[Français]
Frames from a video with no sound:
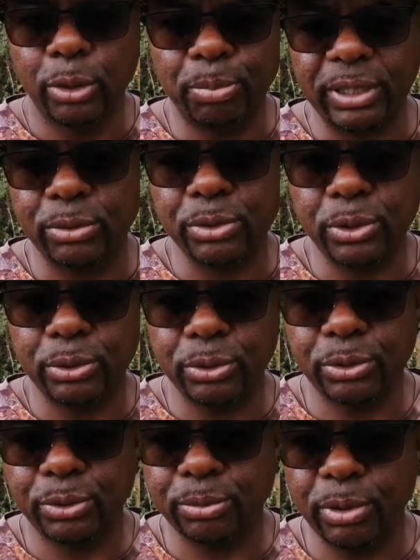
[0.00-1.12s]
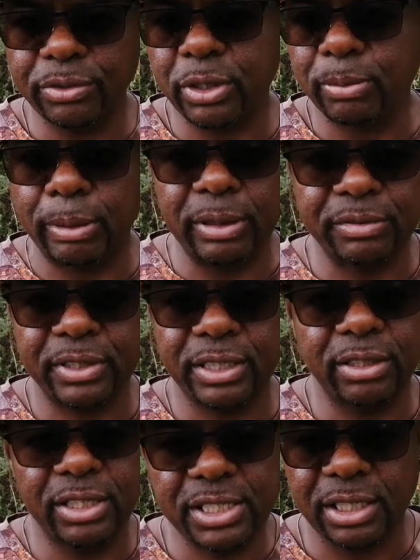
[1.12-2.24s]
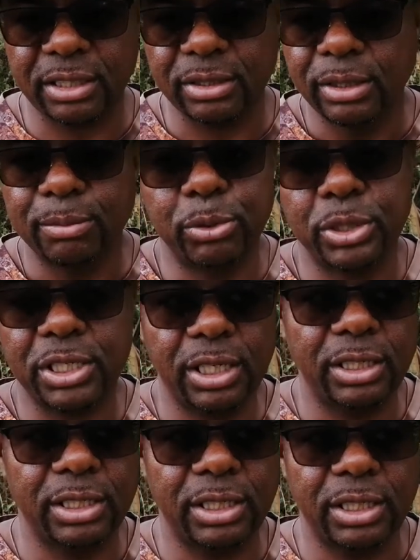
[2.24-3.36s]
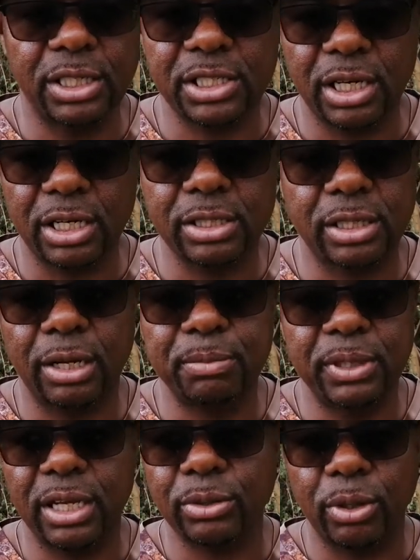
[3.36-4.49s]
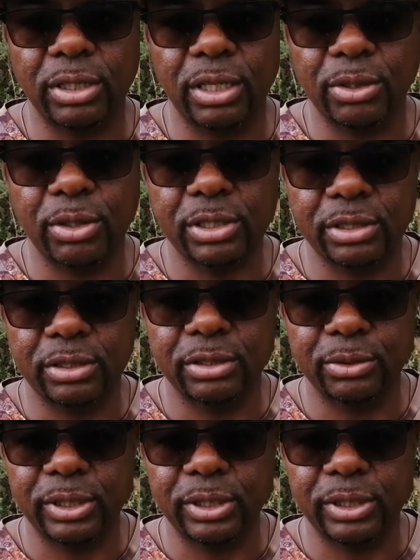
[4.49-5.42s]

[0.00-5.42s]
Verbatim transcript: plateau sur le dos du bœuf comme à mafad dans les cirques pour tirer les, charges et emmener à droite, à gauche, euh,